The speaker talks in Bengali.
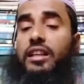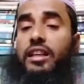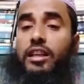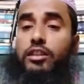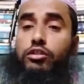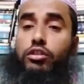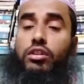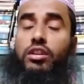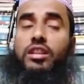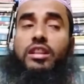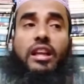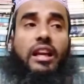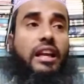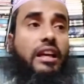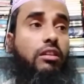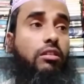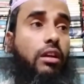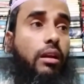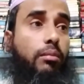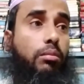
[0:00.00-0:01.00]
এই জন্যই তারা
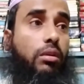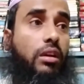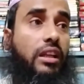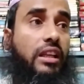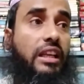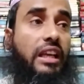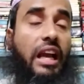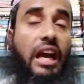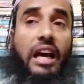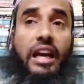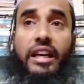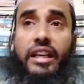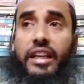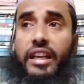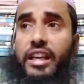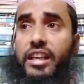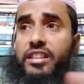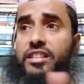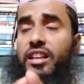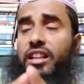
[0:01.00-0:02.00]
এগুলো বলে আর
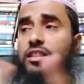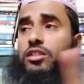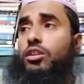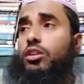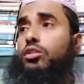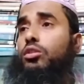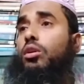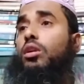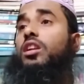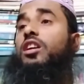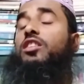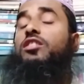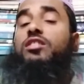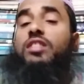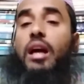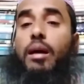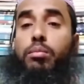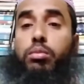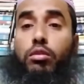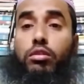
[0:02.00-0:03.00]
এই জাতীয় দলকে
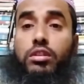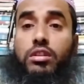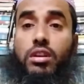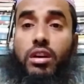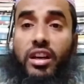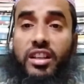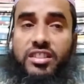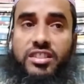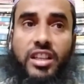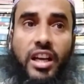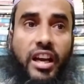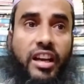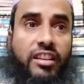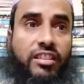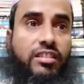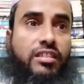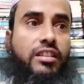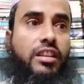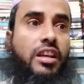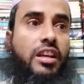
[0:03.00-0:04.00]
সাপোর্ট দেওয়া
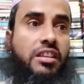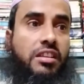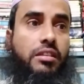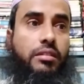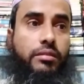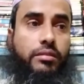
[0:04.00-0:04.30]
জায়েজ নেই